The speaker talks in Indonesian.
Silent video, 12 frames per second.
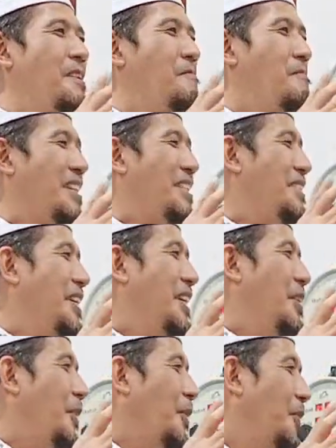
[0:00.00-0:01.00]

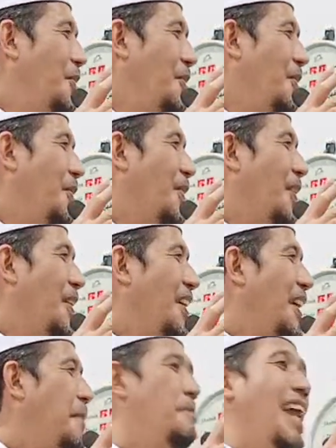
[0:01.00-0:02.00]
Masjid Du
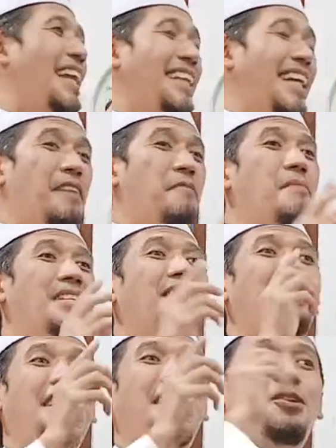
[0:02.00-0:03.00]
kiblaten
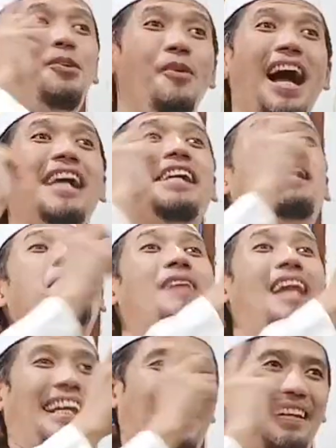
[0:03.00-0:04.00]
masjid dua
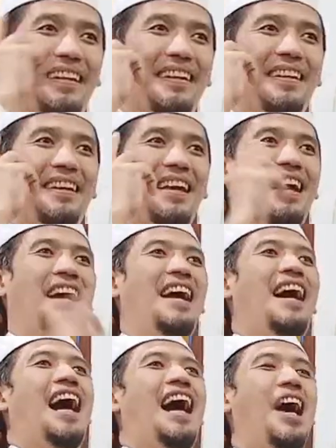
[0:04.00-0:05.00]
kiblat.
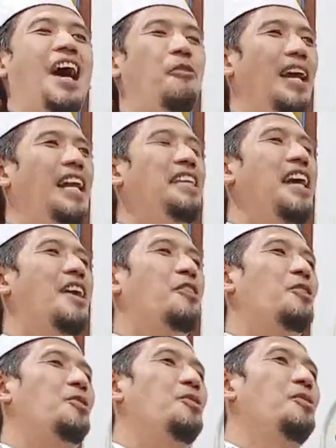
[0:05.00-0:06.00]

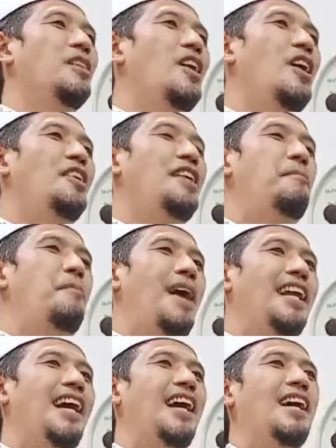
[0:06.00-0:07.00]
Awalnya Rasulullah
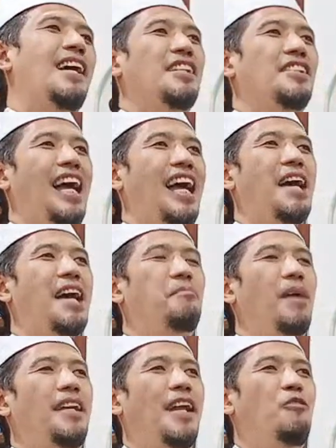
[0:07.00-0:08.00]
dan para
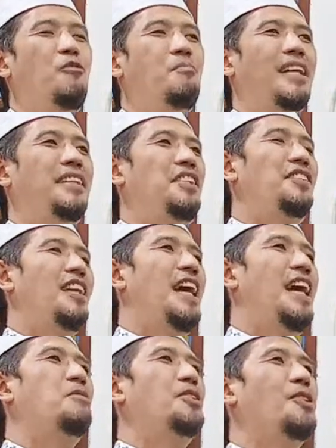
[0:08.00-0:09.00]
sahabat dan
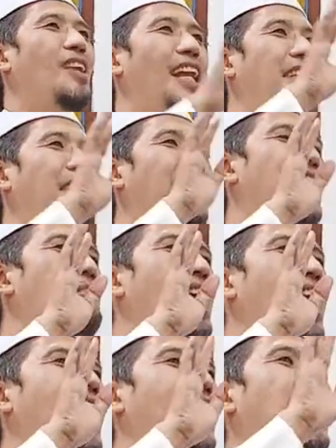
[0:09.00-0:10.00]
umat Islam
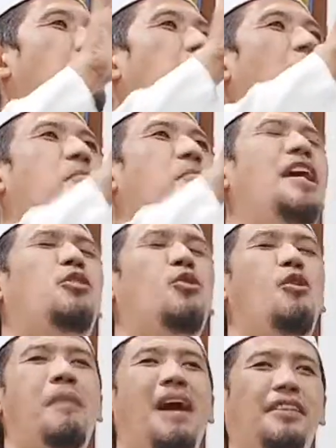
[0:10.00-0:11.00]
sholatnya menghadap ke
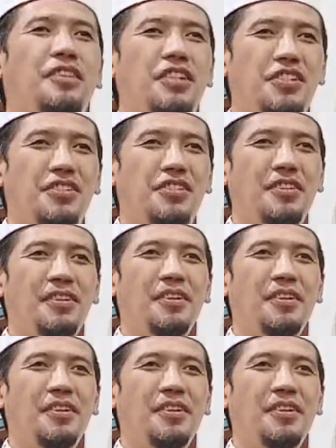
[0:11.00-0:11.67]
Baitul Maqdis.